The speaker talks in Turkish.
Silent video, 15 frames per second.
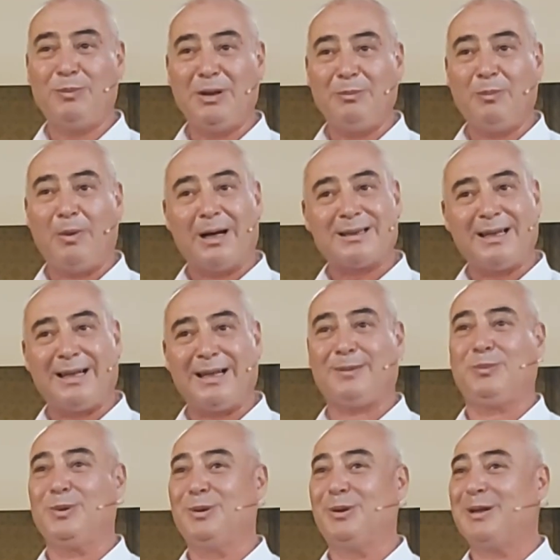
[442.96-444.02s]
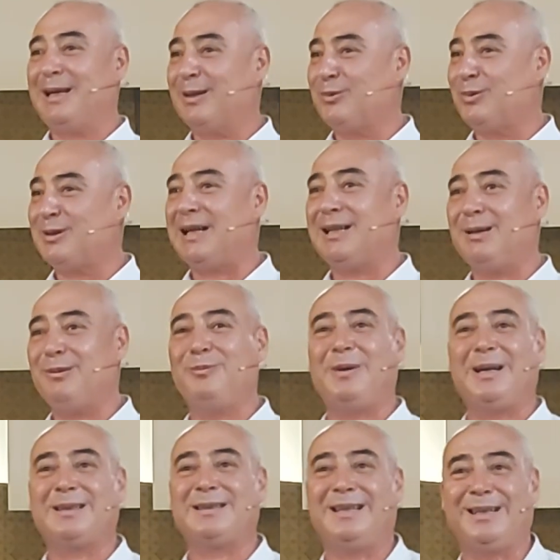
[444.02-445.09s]
bir mazeret buluyor yani güzelde bir
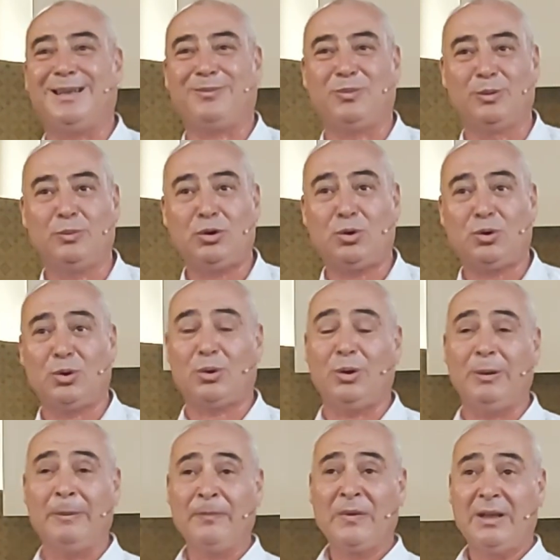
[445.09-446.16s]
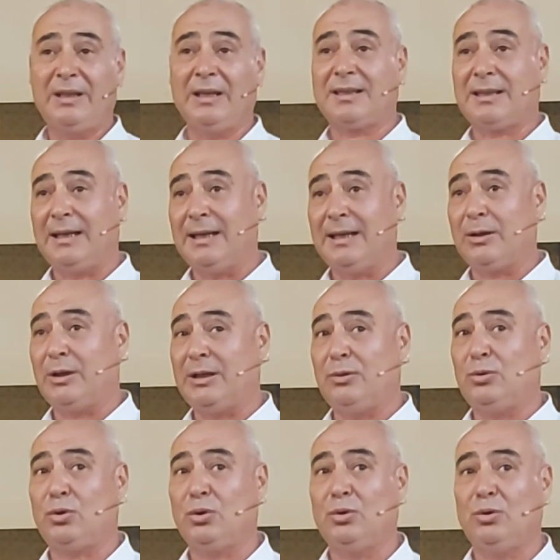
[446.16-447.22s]
mazeret bulmuş. Çünkü yasaya göre
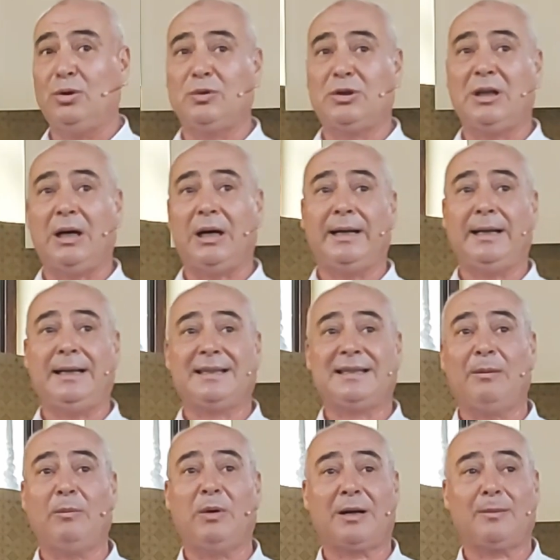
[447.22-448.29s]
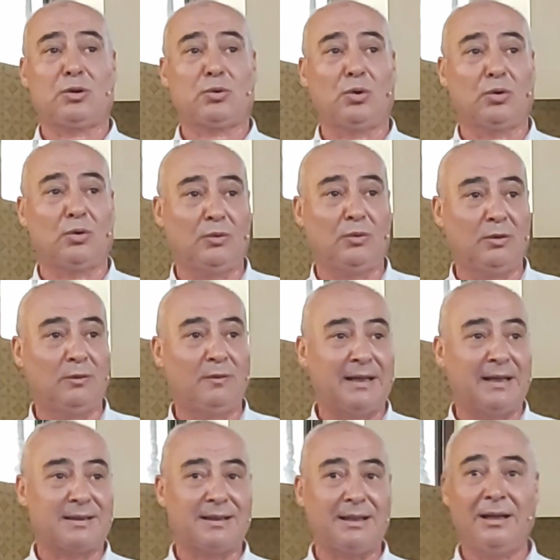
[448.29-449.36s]
düşündüğümüzde ailesine bakma sorumluluğu
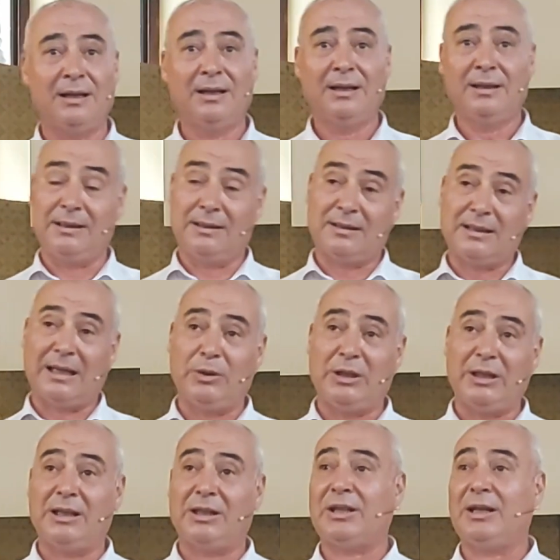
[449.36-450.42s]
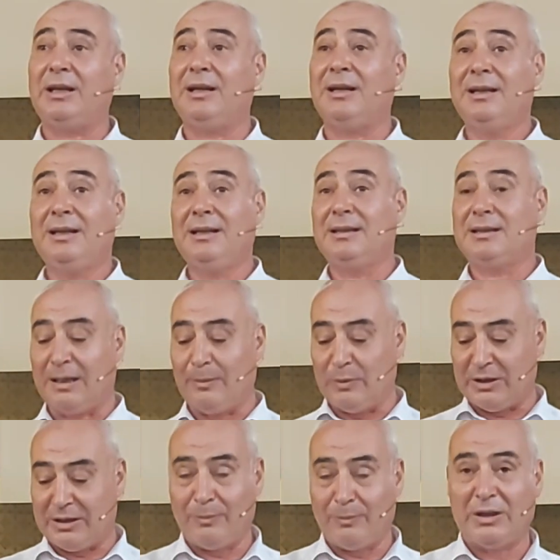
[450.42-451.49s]
varsa İsa bir de yasaya İsa
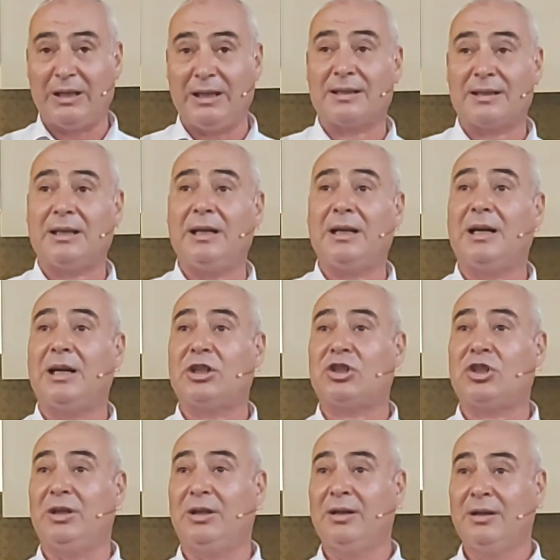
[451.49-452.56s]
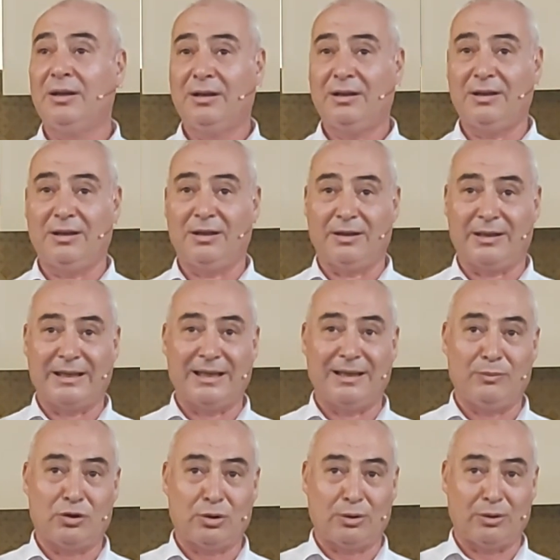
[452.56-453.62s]
Mesih bir de yasaya karşı e,
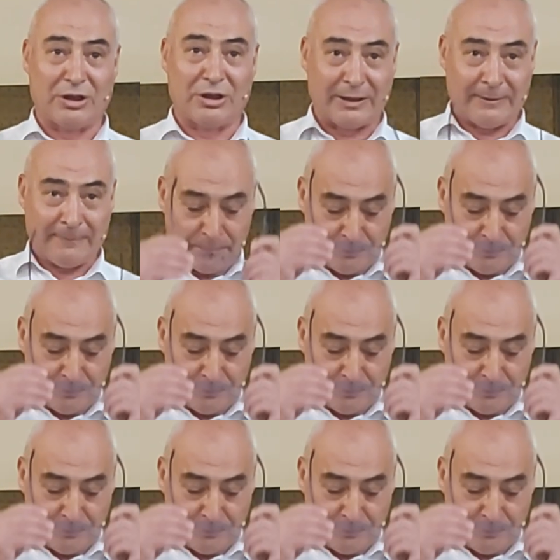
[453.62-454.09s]
gelmiş olacak.